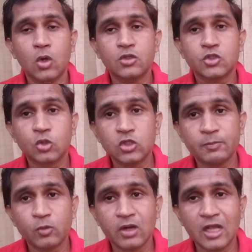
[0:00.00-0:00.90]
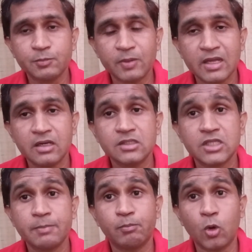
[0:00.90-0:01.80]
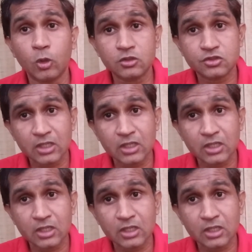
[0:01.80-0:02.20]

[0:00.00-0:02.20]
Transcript: और शुद्ध पुखराज पहनने से बहुत